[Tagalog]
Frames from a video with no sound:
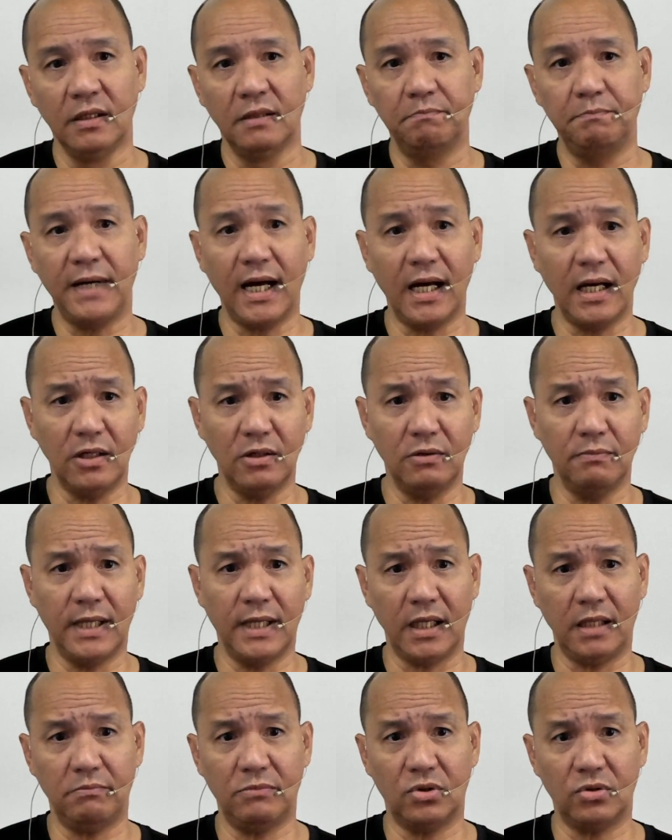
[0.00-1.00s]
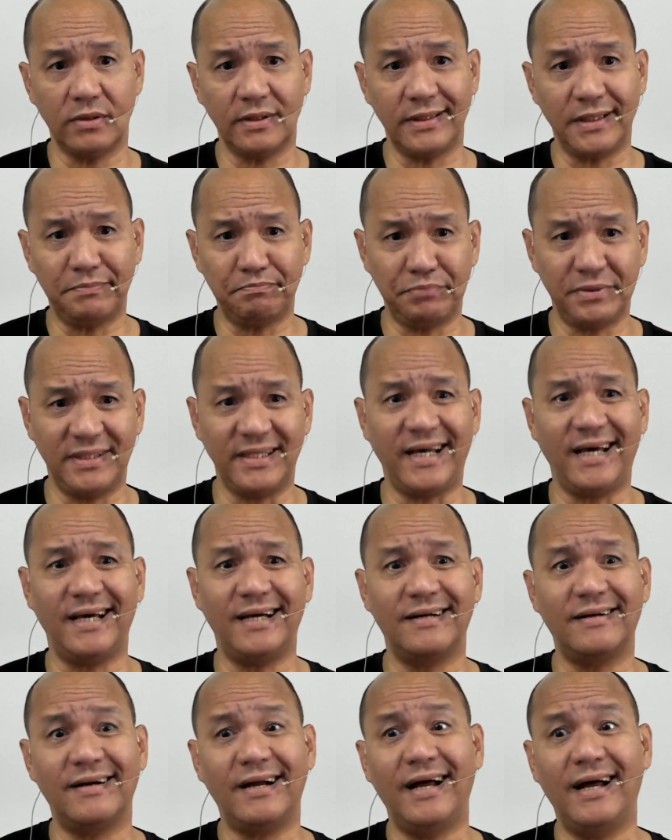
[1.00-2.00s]
paano ba ibukip
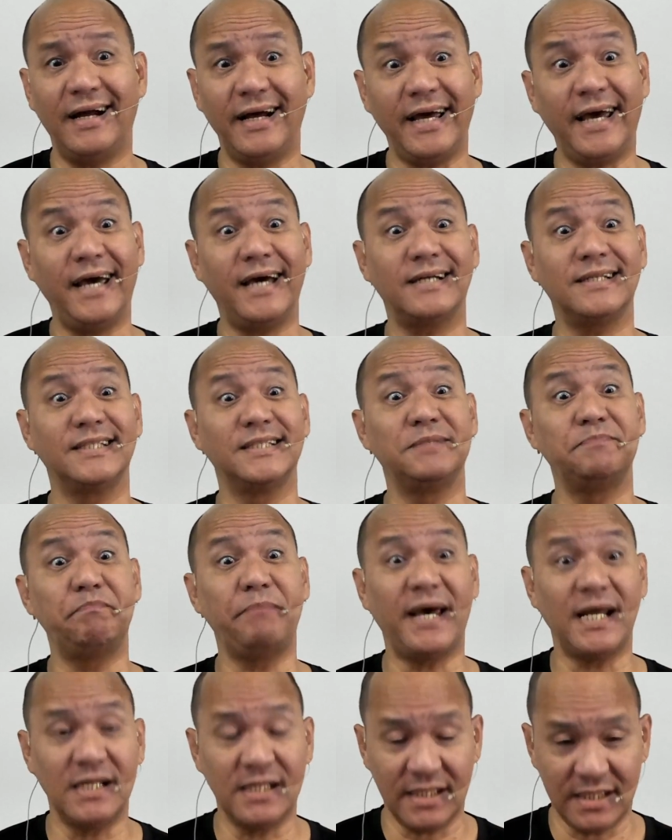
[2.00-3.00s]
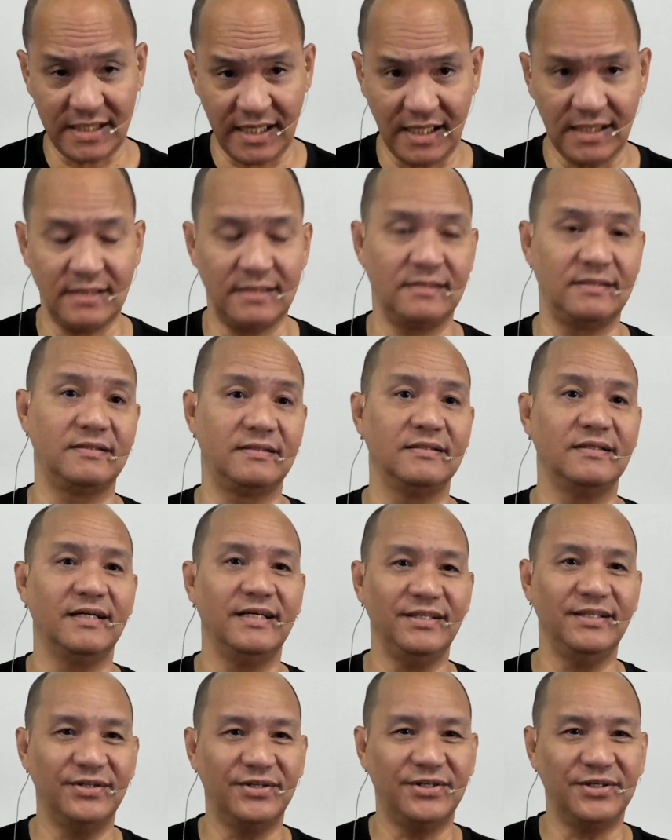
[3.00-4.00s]
sir ang expenses?
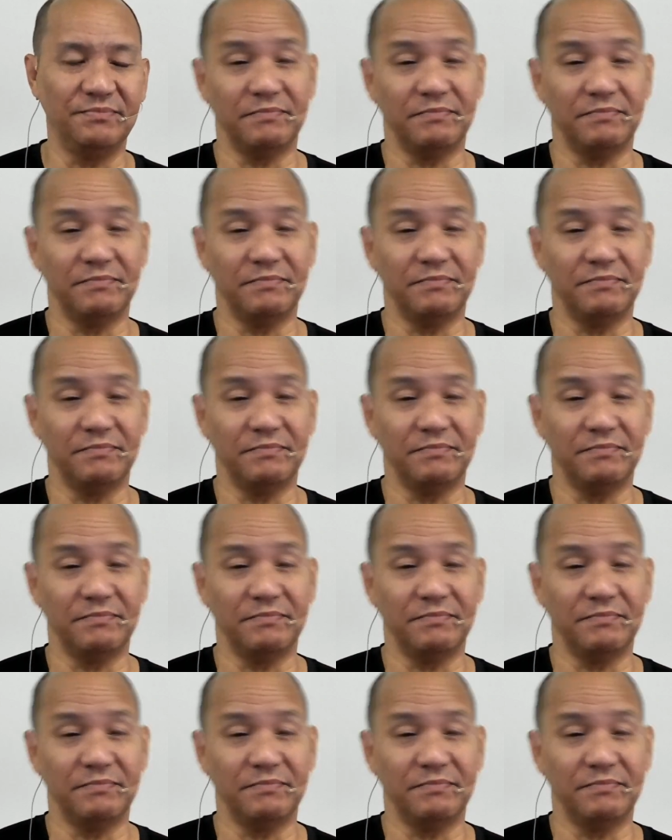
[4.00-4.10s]
Ayun.